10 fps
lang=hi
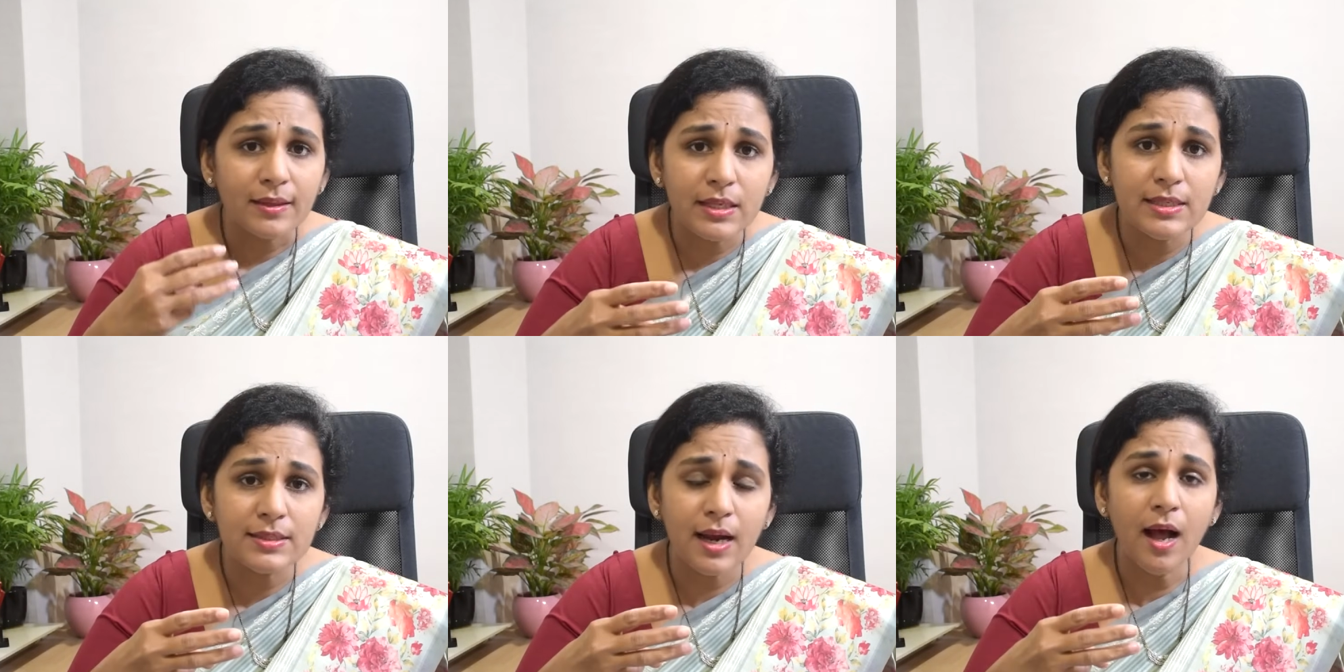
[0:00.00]

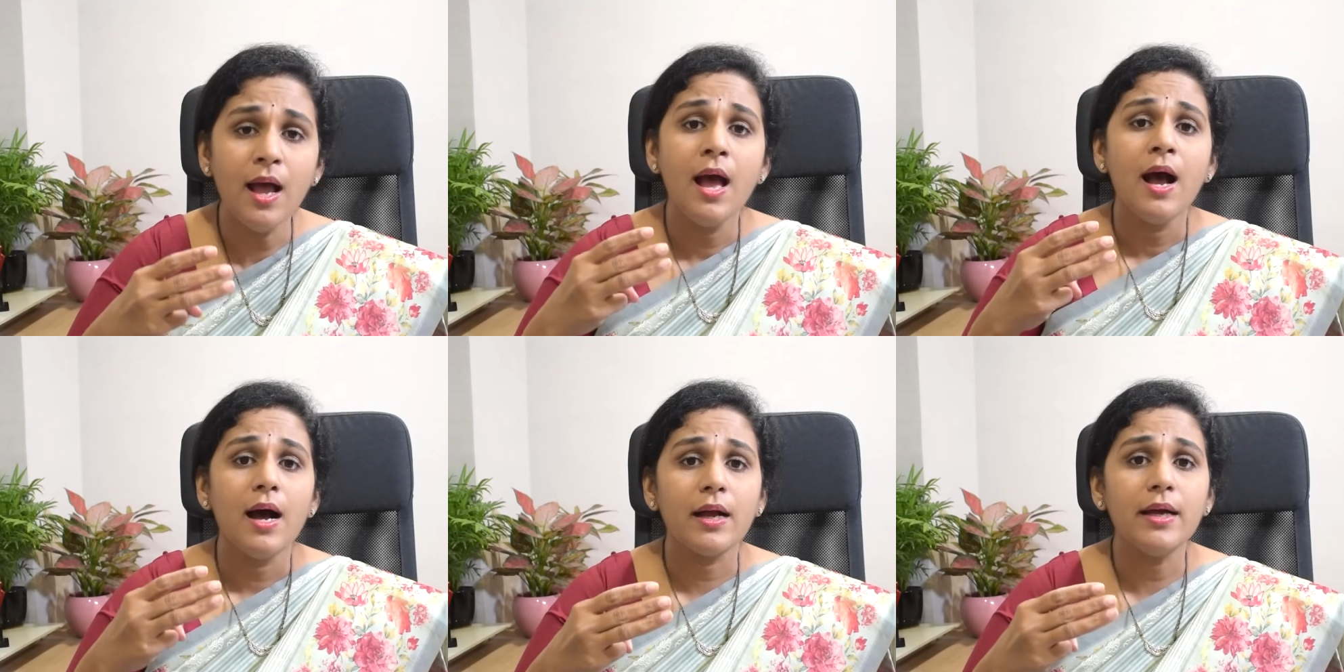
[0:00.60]
तीसरा
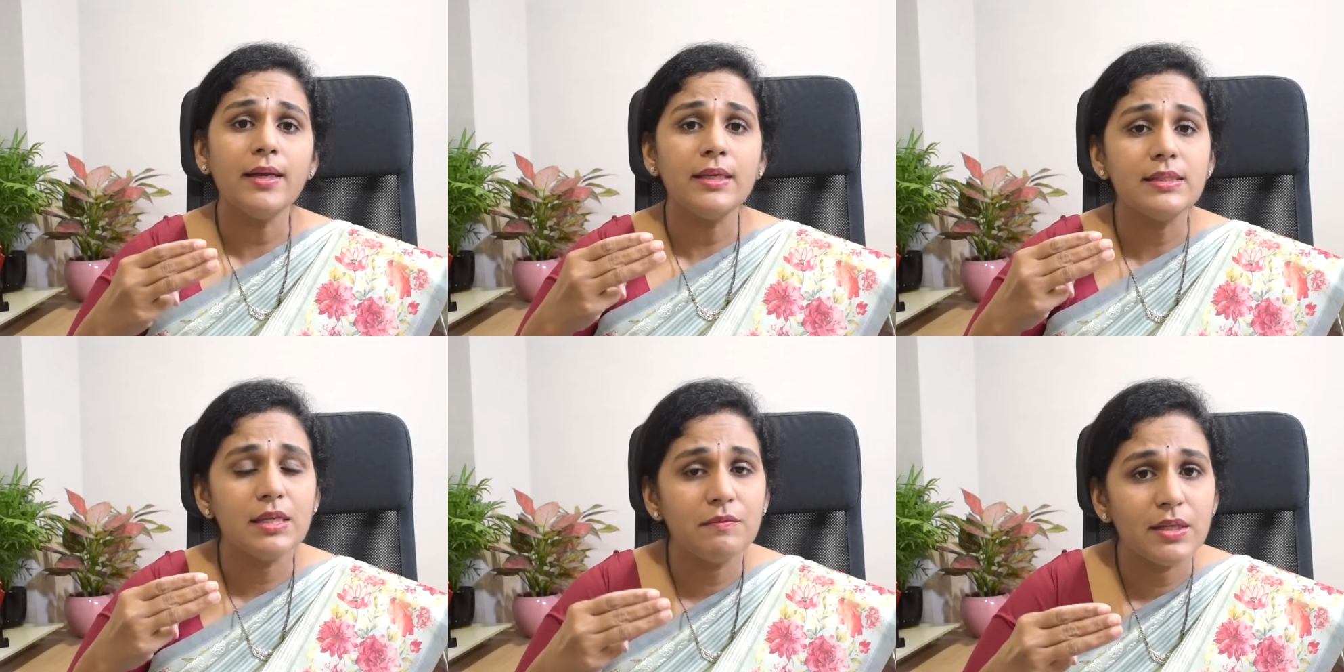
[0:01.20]
अगर
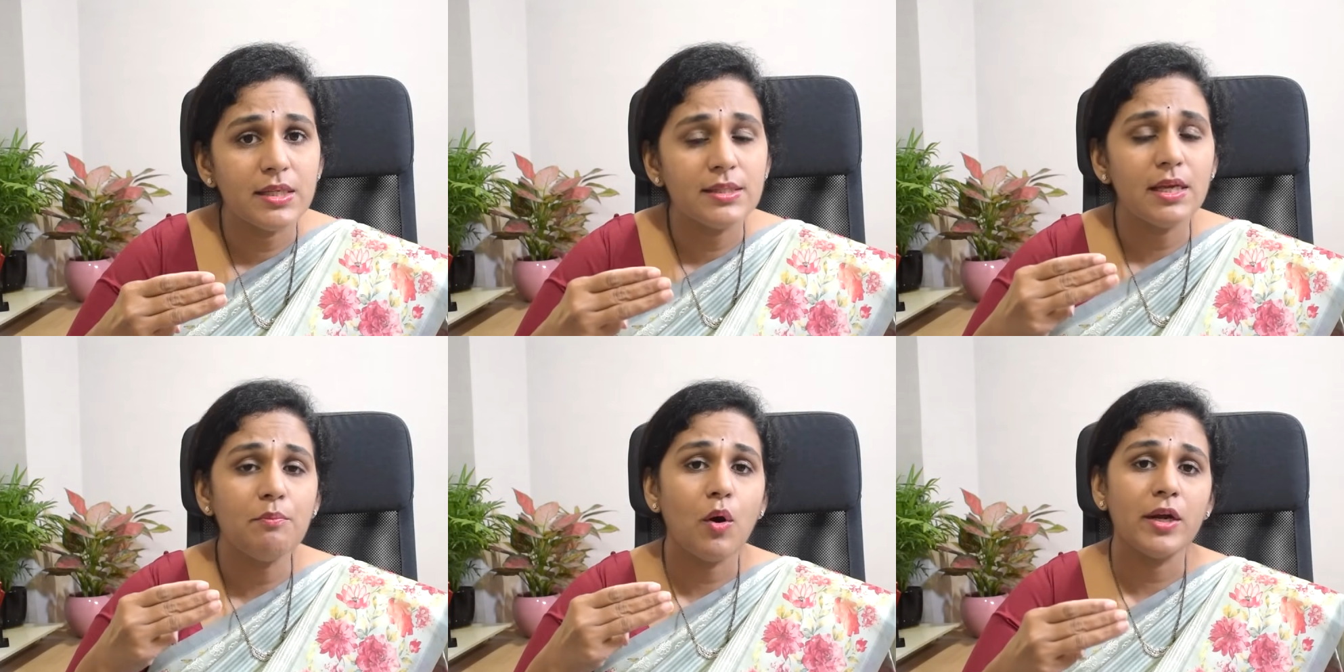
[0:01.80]
किसी वजह
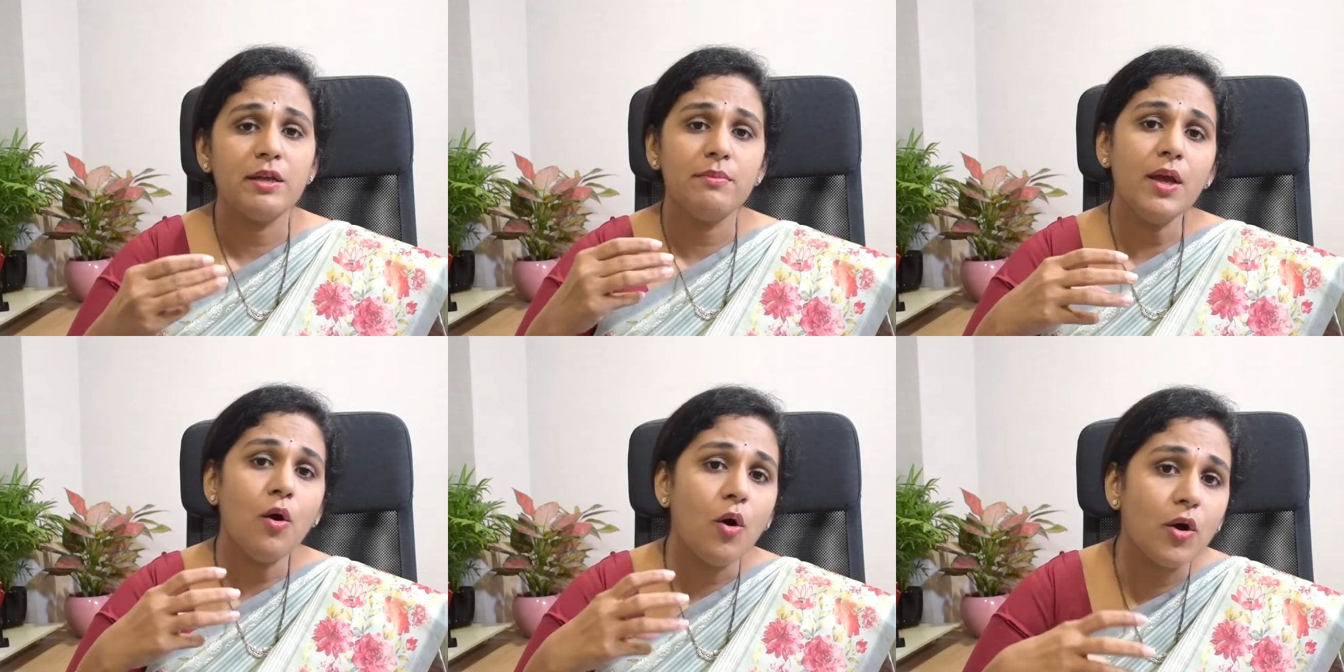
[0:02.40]
से बॉडी
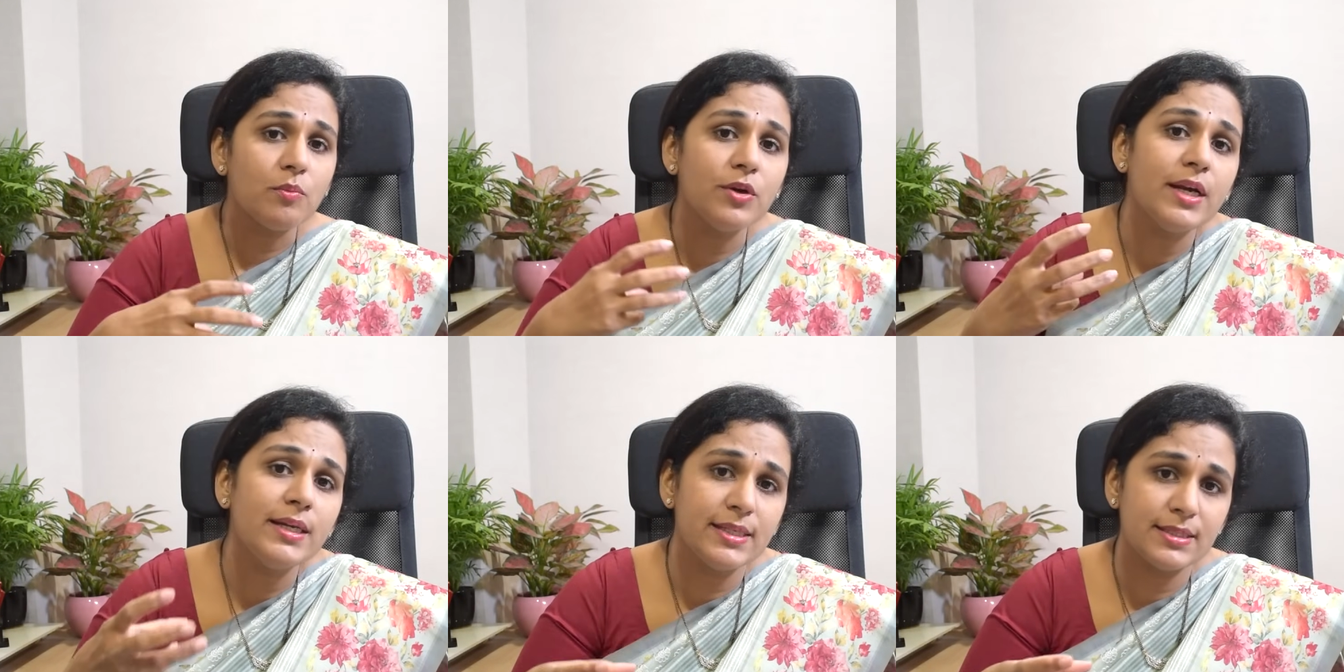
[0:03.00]
में
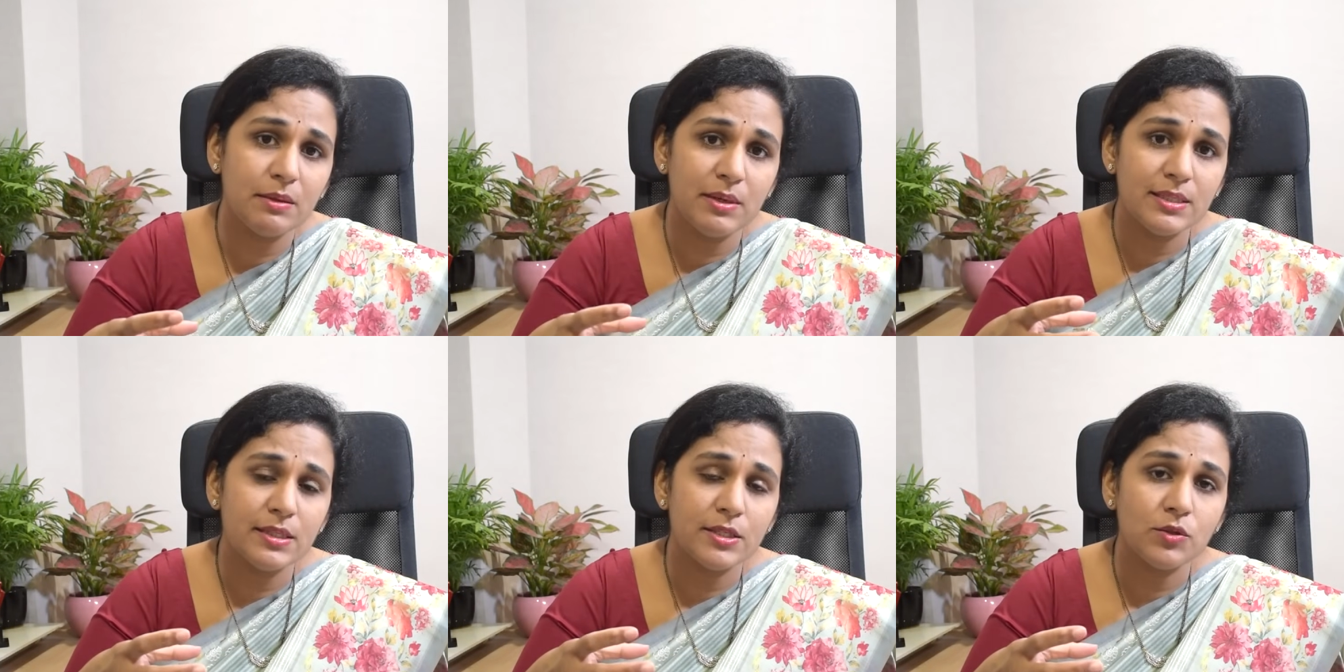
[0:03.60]
हार्मोनल
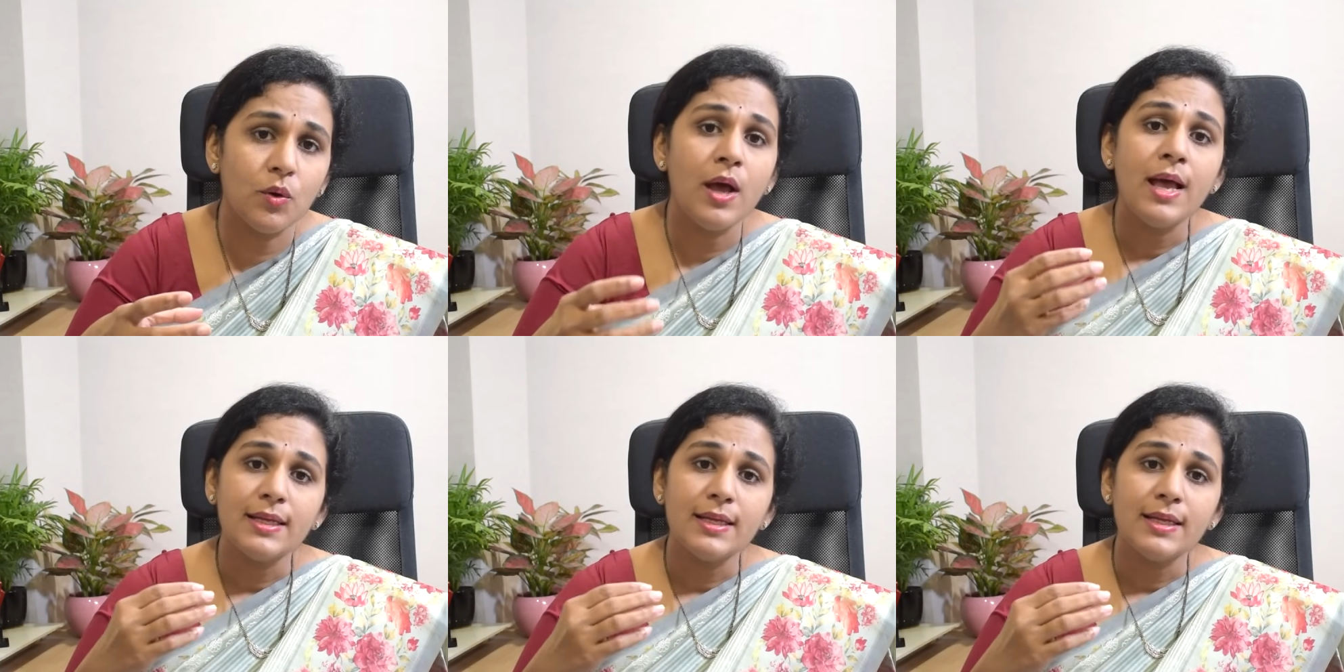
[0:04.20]
डिस्टरबेंसेस हो